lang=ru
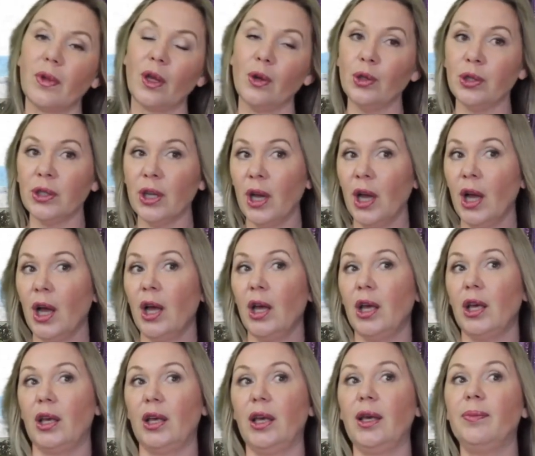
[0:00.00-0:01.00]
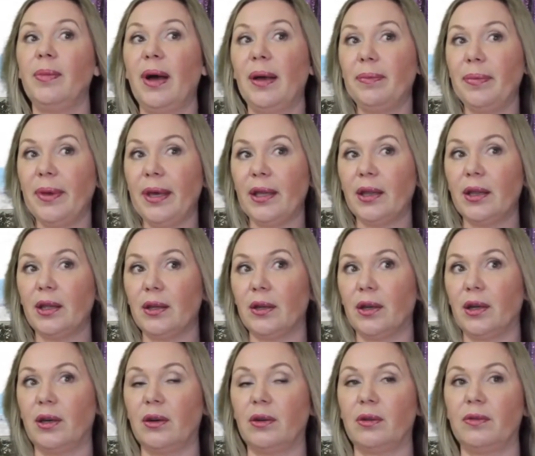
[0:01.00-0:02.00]
То есть и момент
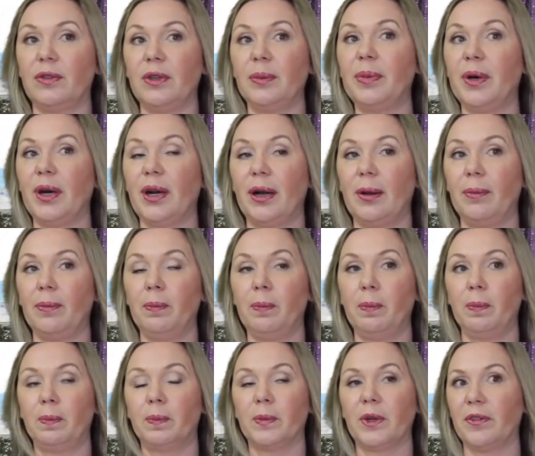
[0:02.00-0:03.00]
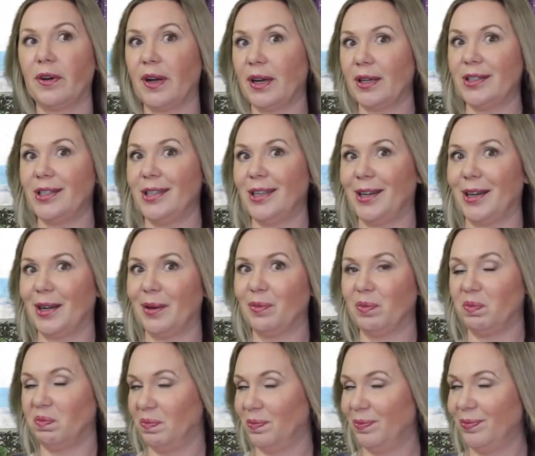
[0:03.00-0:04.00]
э, выбора
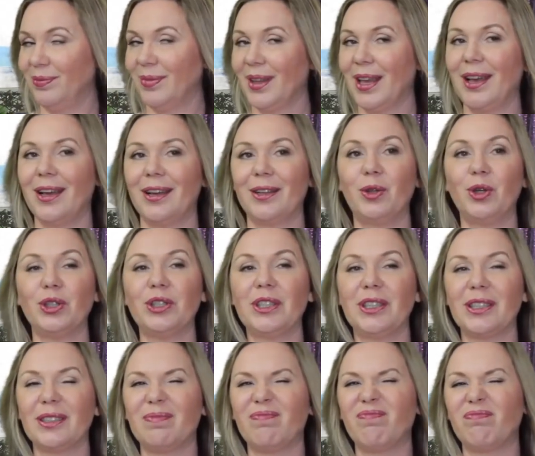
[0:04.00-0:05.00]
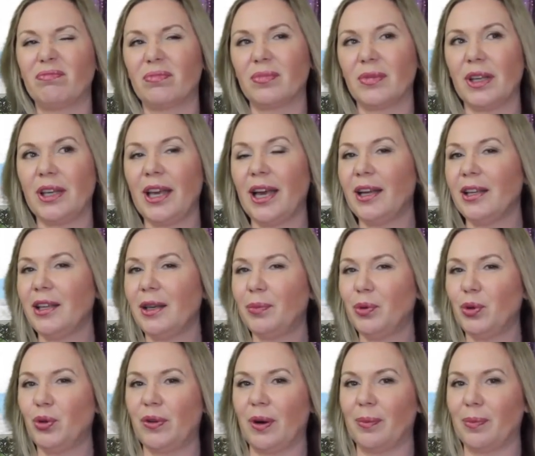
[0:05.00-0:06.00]
квартиры. То есть я не
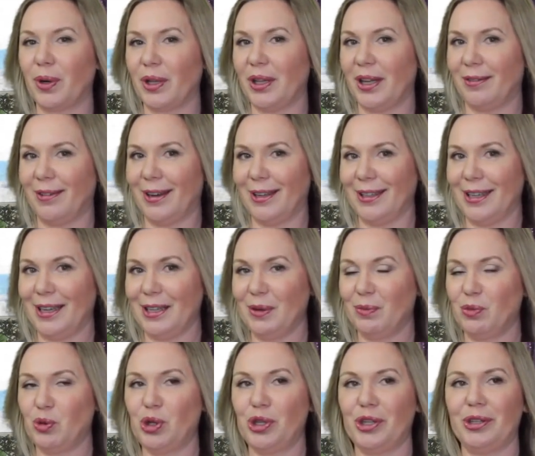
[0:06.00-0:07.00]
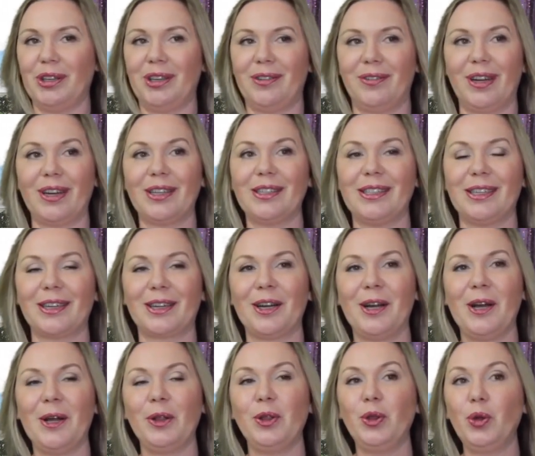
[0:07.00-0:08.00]
буду вам продавать, да, ни мужчин, ни квартир,
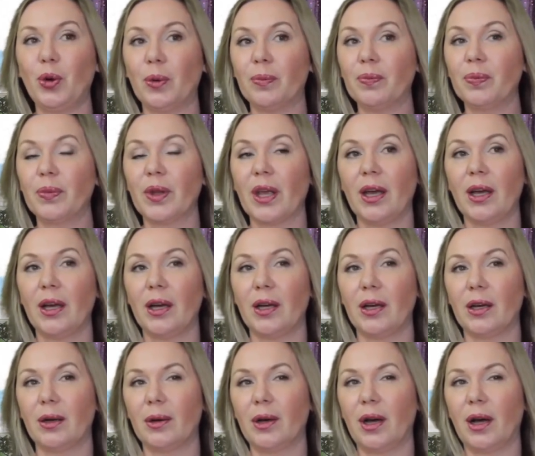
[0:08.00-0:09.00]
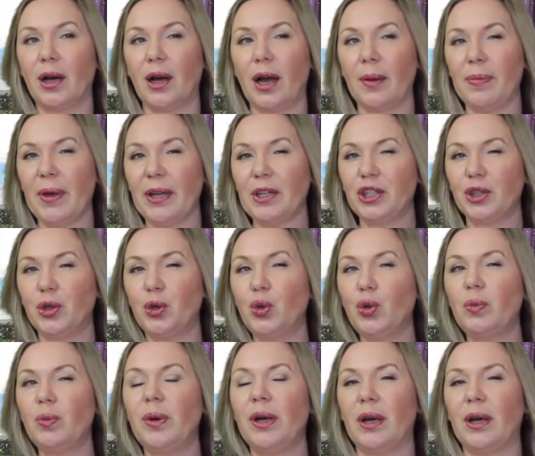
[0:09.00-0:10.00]
но опять же,
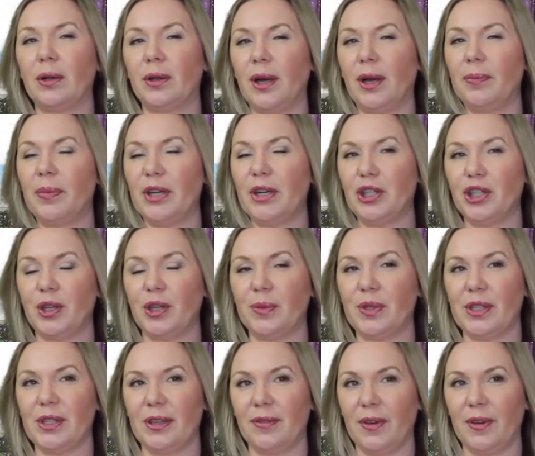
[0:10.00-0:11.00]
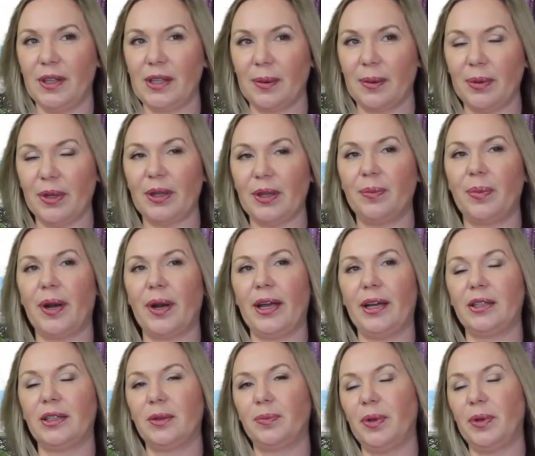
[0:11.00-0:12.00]
думая, да, прежде чем заявить об этом
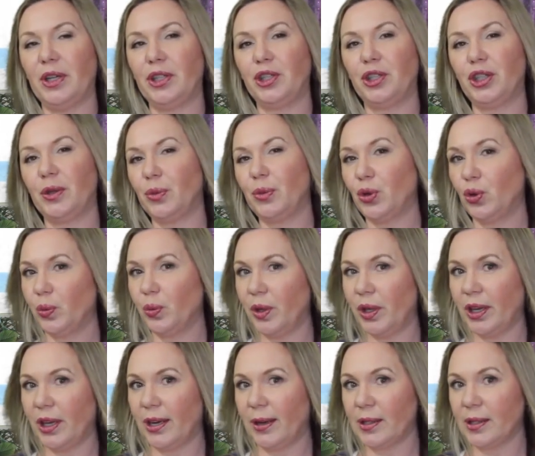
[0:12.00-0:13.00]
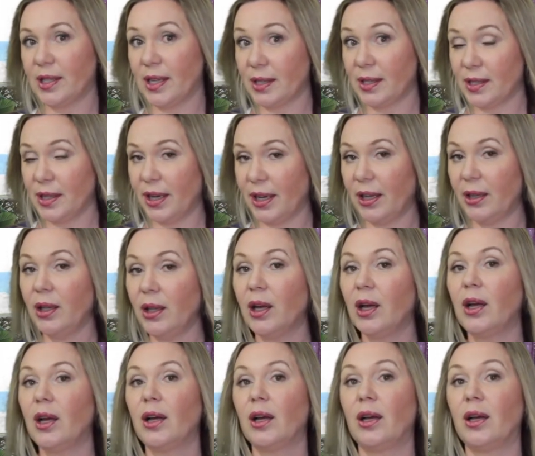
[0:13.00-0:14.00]
проекте, прежде чем он у меня созрел,
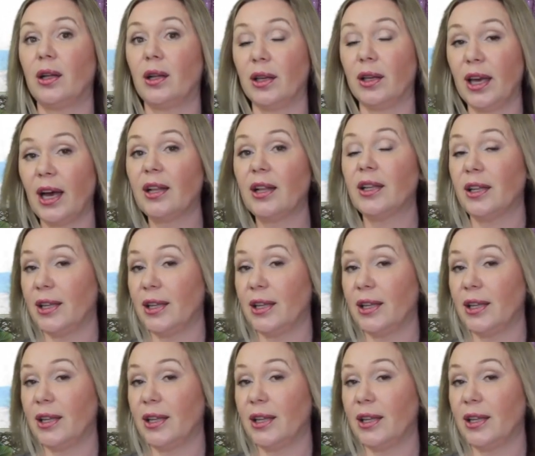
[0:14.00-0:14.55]
э, я